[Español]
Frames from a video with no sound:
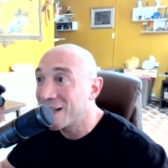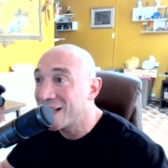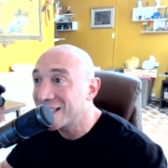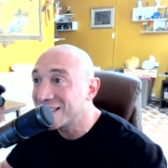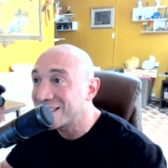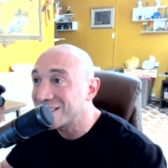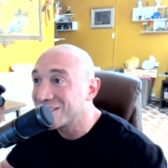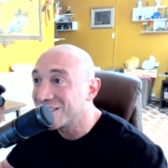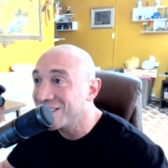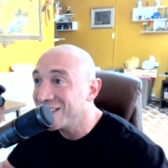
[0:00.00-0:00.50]

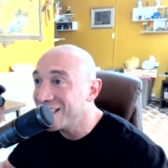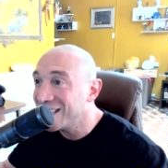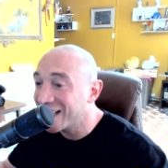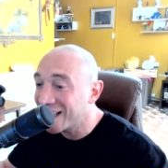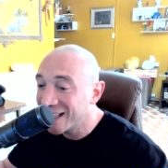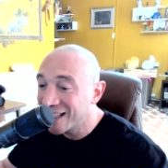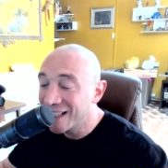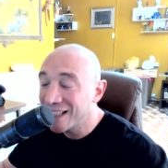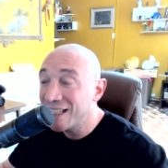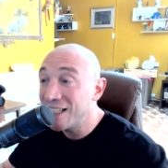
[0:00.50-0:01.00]

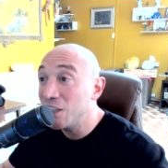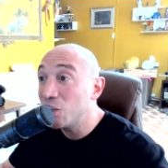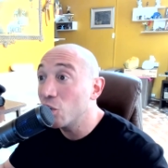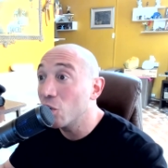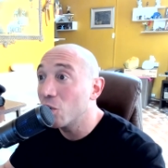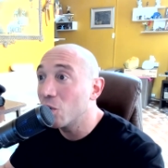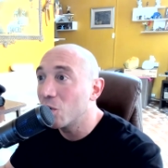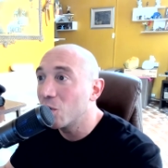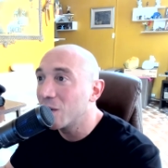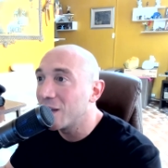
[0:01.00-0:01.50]
asesoría y
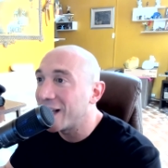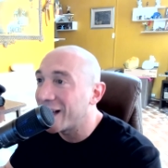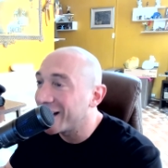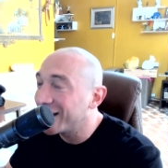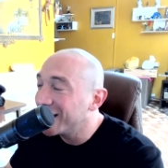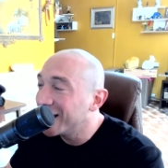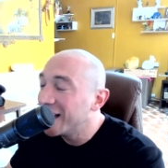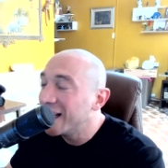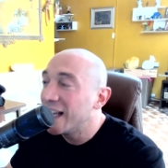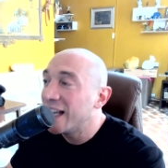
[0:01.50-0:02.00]
todo
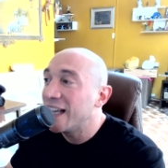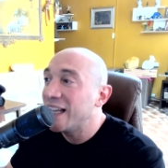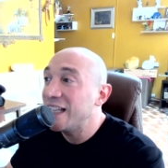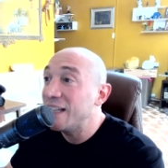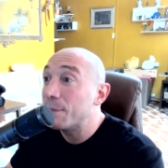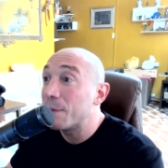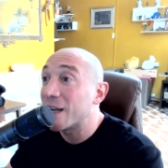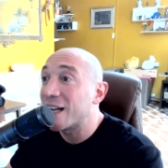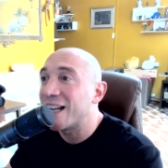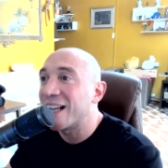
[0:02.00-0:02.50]
online.
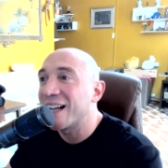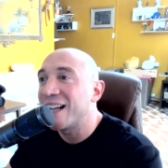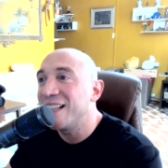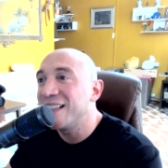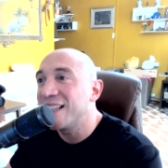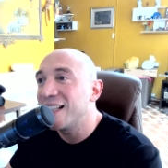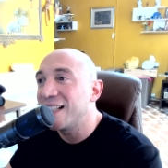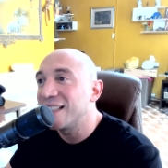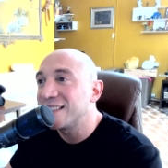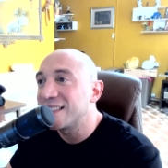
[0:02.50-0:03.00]
Y para la
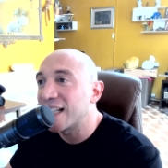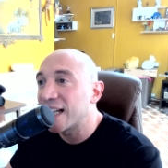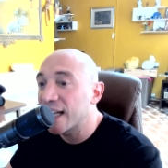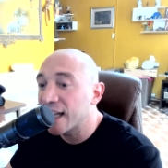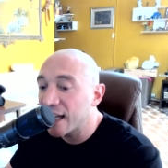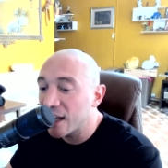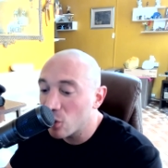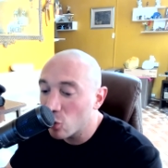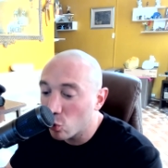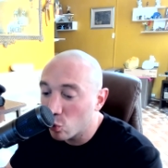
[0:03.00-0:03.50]
gente del
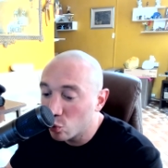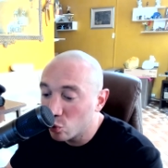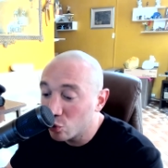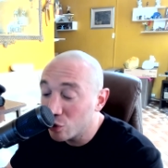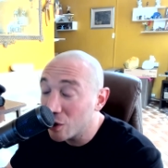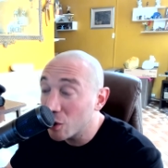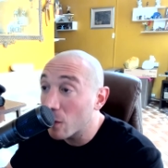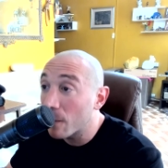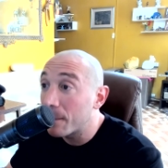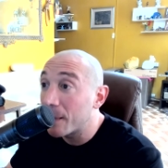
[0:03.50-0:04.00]
extranjero un
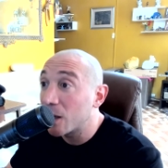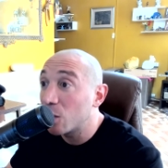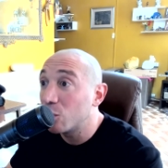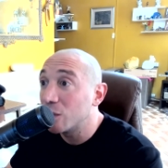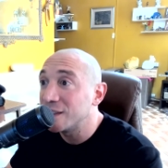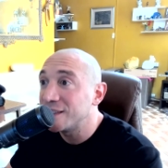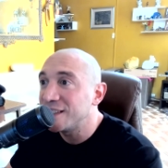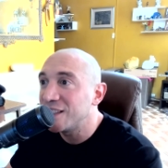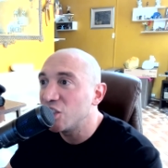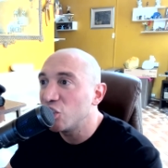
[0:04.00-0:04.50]
único
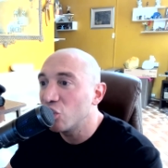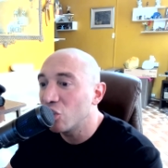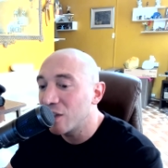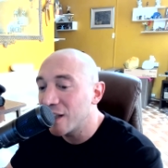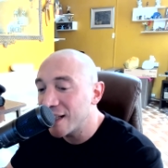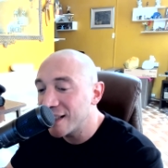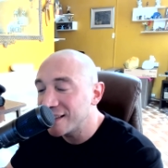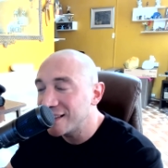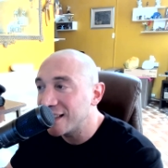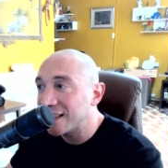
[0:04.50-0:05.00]
pago es 100
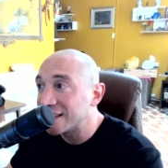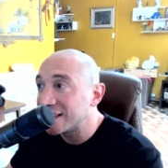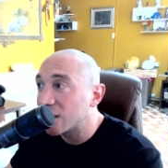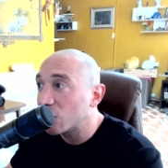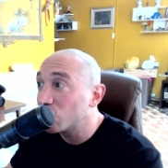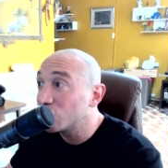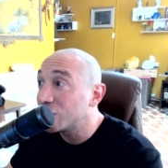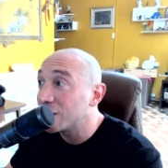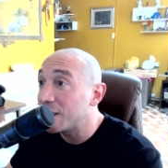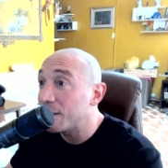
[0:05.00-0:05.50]
dólares y les
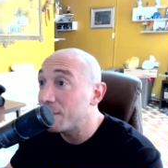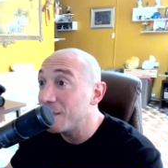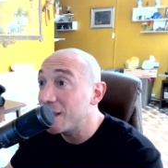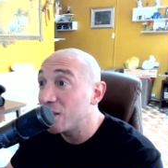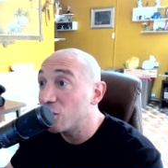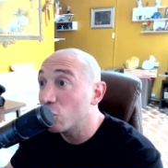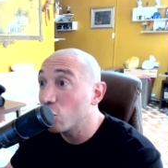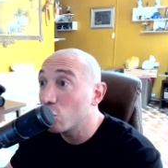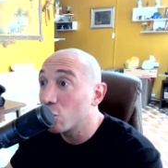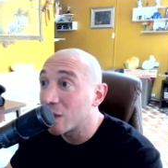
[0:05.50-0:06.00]
hago
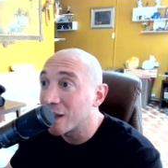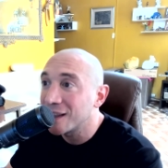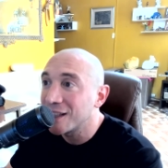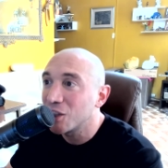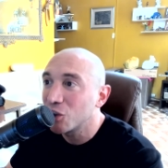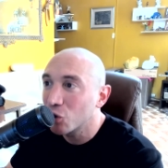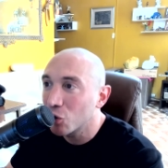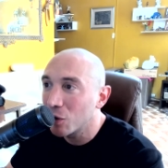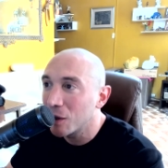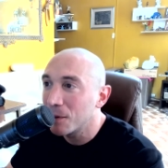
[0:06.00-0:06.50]
seguimiento
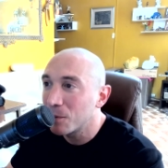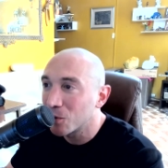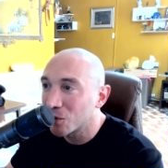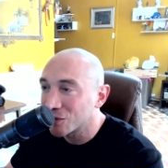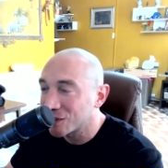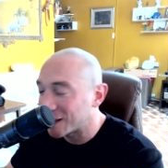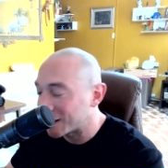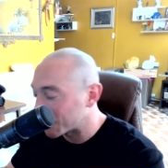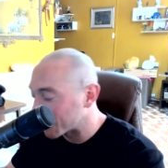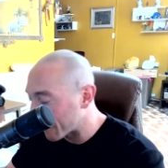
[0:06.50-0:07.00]
durante todo el
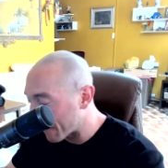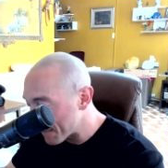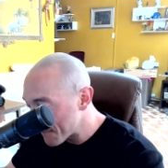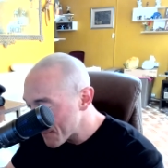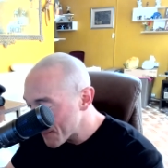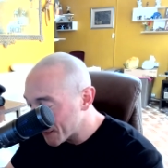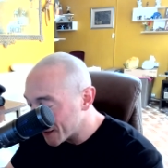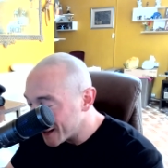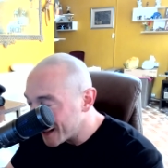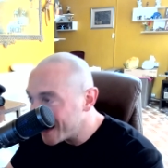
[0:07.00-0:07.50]
proceso.
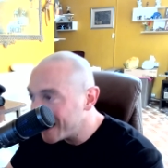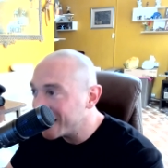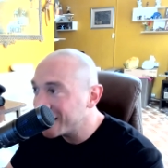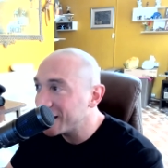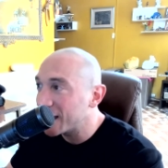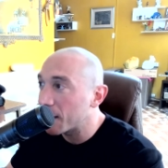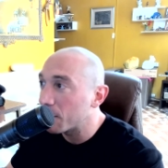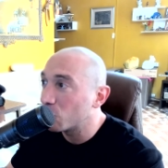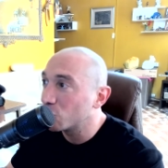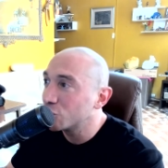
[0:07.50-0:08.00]

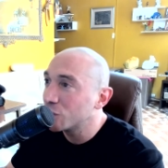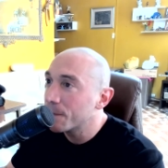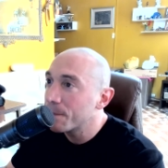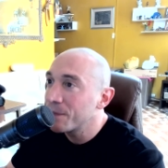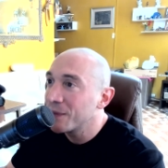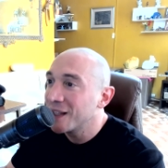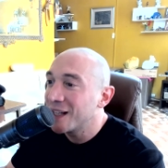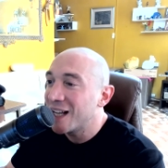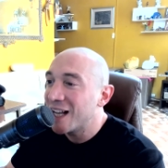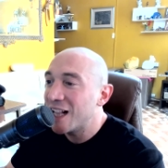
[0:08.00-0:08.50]
Iniciamos.
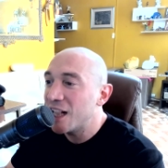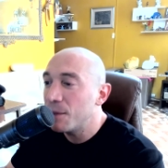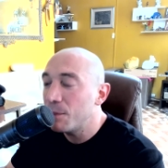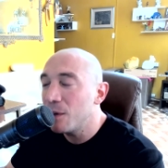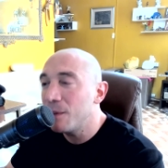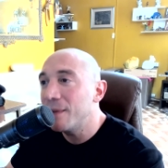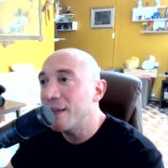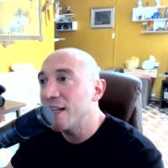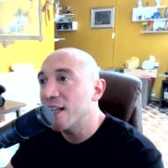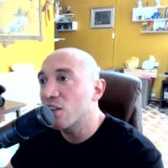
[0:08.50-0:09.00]
El
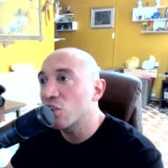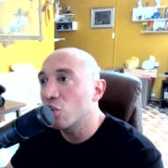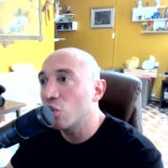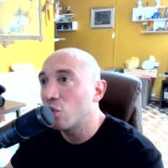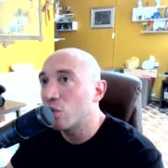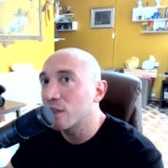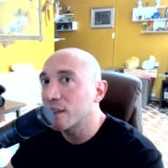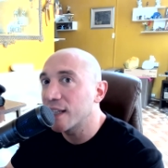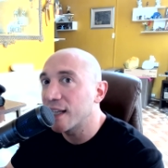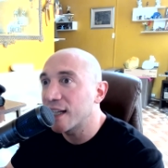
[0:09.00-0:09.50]
primer
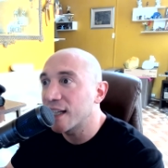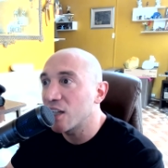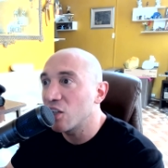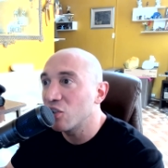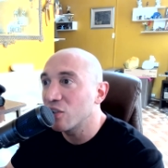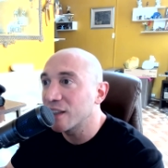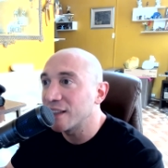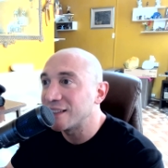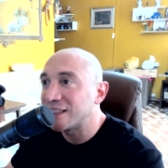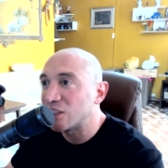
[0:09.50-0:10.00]
error que
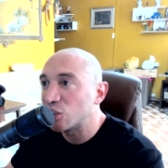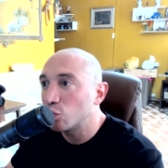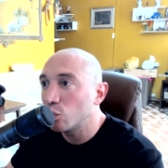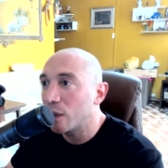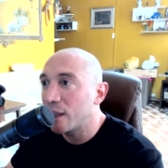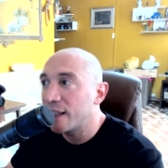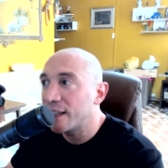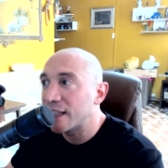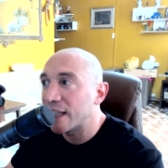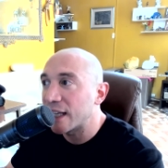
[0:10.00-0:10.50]
creo que se
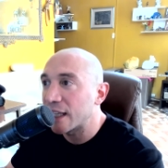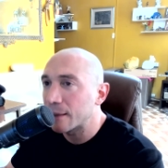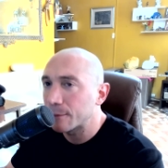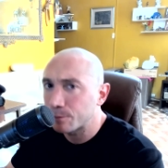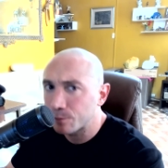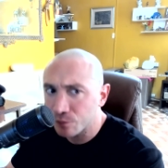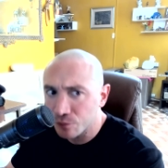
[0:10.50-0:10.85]
suele dar